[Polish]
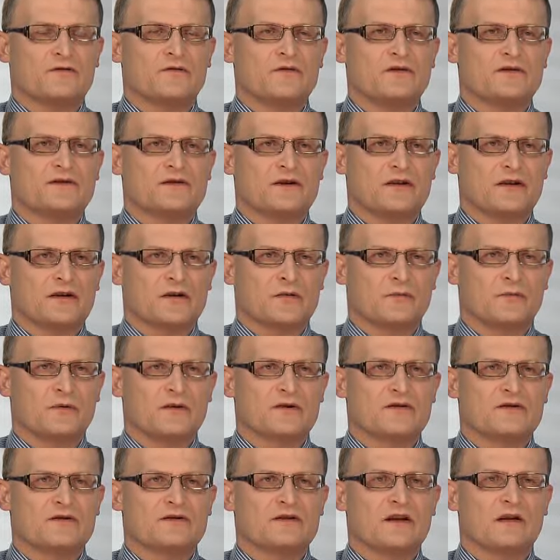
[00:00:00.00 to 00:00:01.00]
świńskiej
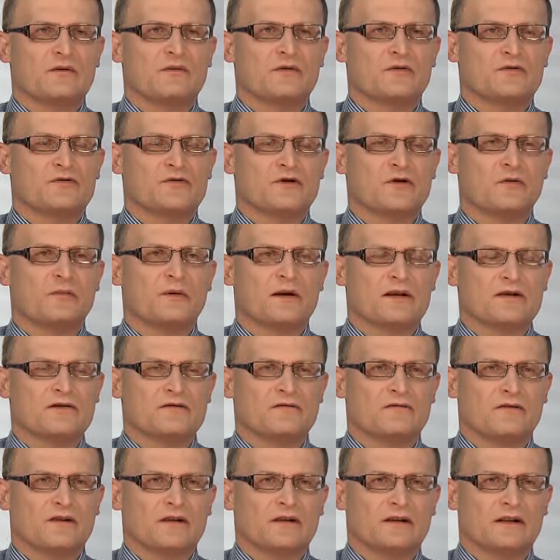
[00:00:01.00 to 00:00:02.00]
grypie, została już
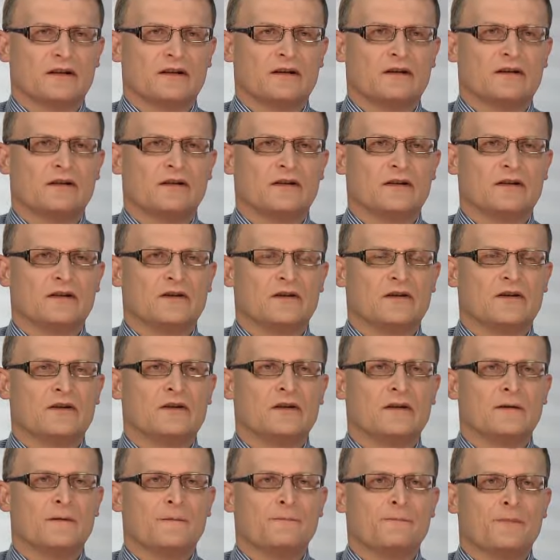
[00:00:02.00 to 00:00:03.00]
opracowana i
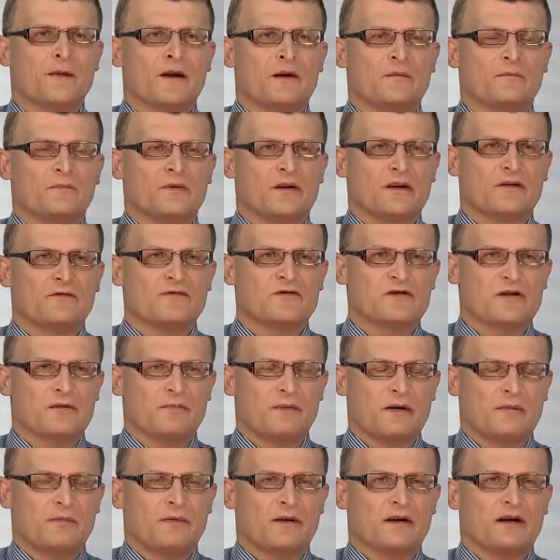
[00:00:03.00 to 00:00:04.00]
pierwsze
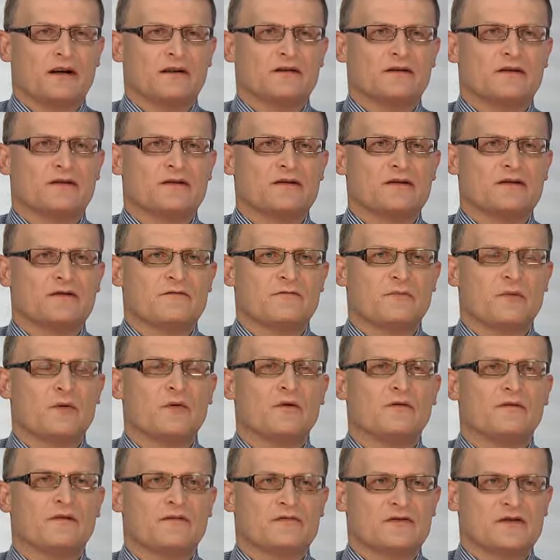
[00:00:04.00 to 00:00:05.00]
preparaty w
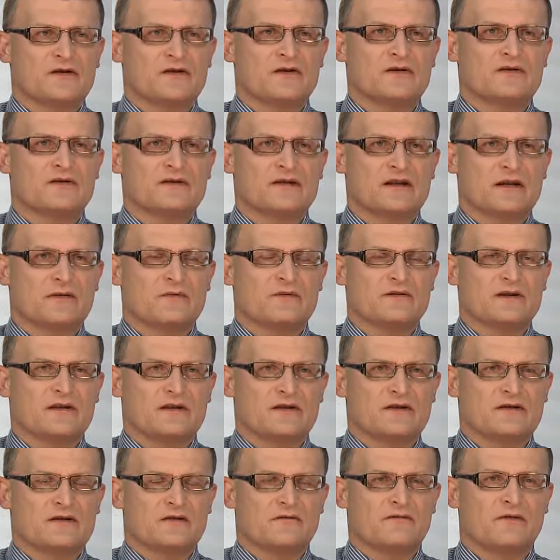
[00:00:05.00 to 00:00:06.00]
połowie września zostały
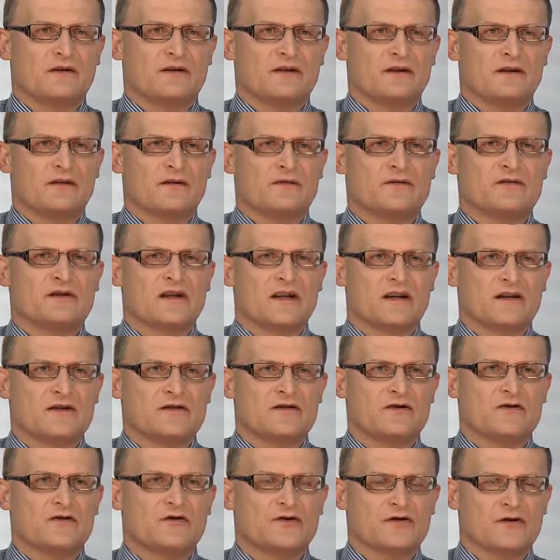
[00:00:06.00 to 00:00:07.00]
zarejestrowane w Stanach
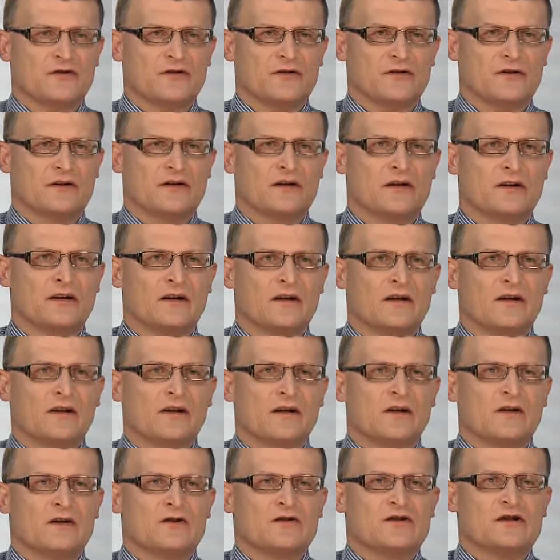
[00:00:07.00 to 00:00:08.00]
Zjednoczonych.
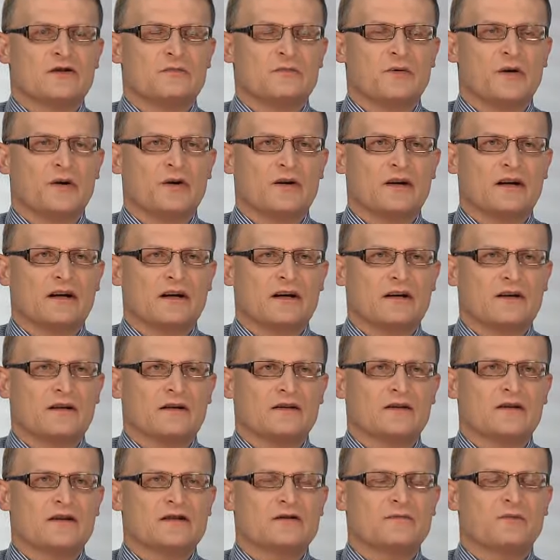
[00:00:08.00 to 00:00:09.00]
Szczepionka
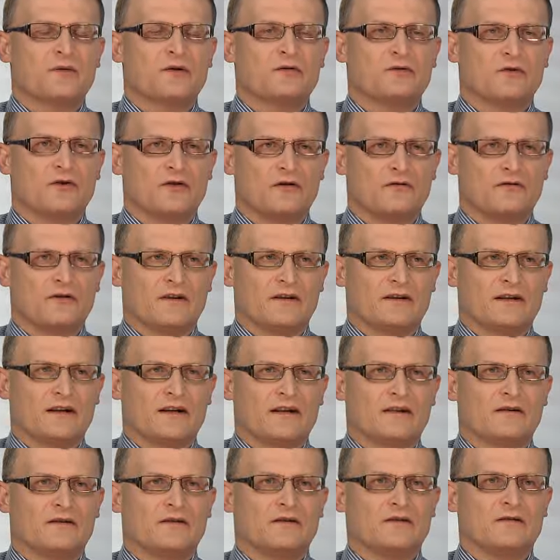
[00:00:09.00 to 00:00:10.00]
jest
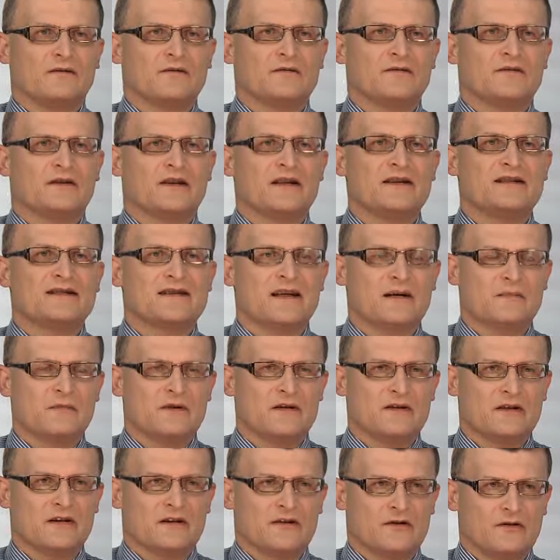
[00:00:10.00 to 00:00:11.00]
produkowana w tej
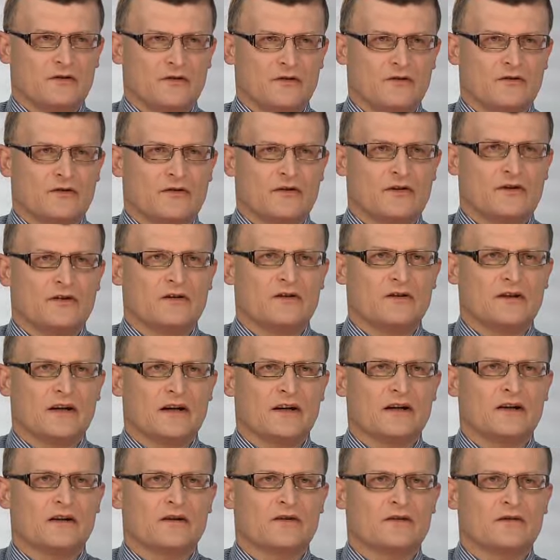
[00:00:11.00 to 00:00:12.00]
samej technologii
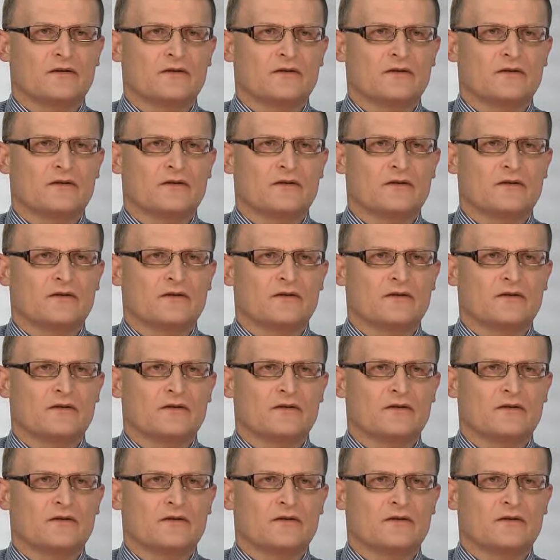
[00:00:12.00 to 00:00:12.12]
jak